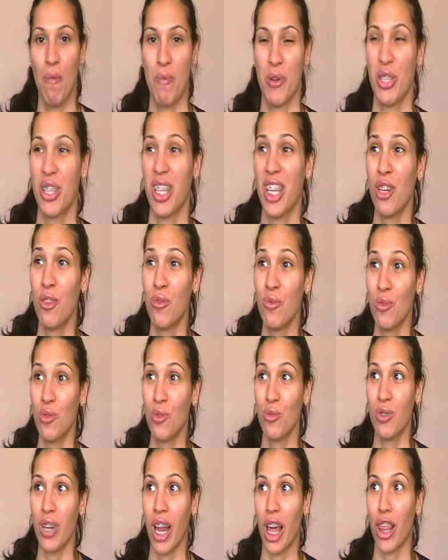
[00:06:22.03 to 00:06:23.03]
Pero
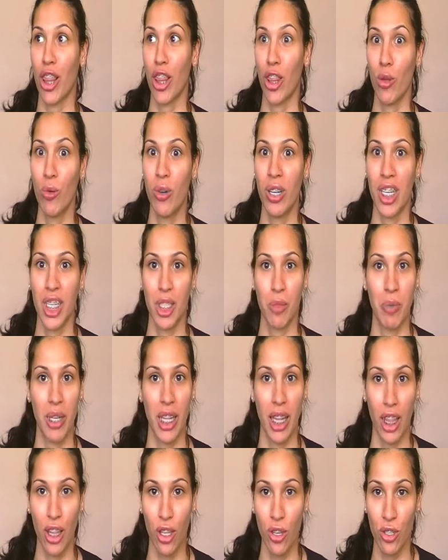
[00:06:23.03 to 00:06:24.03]
tienen un, azul que es
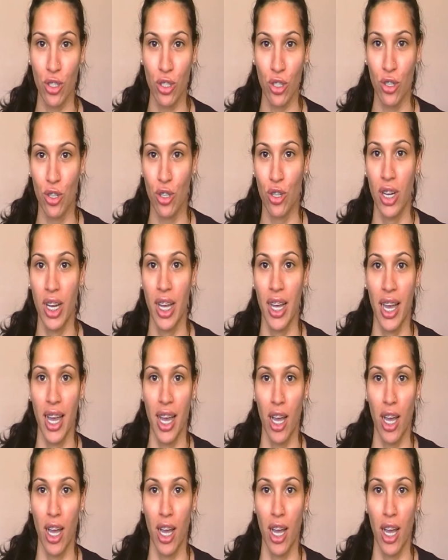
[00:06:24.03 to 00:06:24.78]
precioso,